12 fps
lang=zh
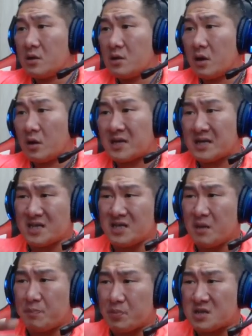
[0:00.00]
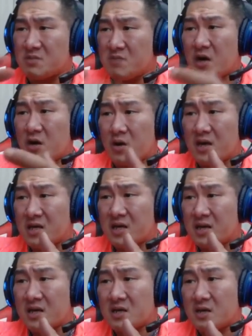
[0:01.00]
哦，他真的不是没有原因
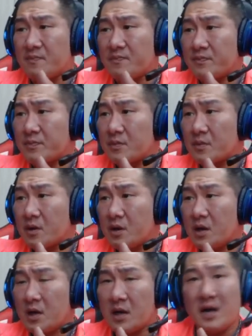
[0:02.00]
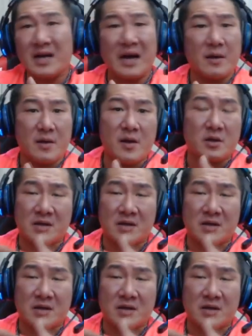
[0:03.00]
的一个人，而且他也没有